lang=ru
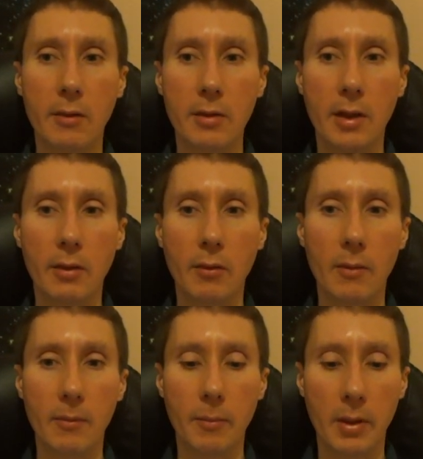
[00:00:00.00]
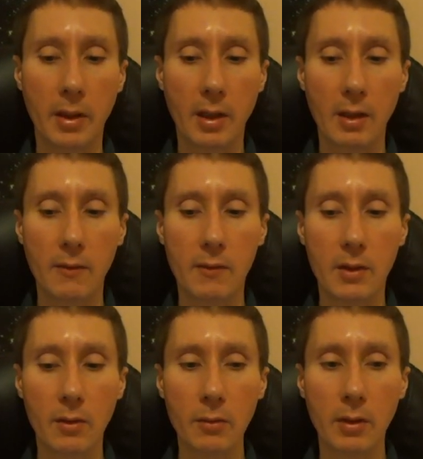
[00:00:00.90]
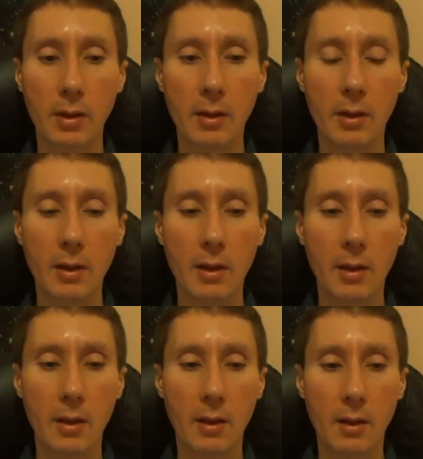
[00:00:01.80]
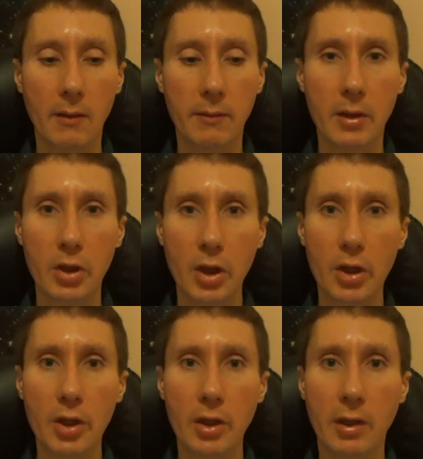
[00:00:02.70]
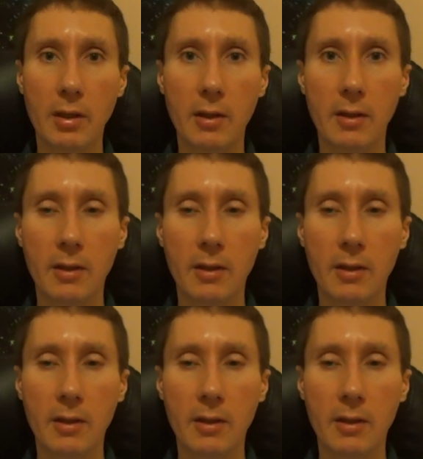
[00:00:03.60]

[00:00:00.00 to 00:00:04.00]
То есть оно проникает в желудок, а, в кишечник.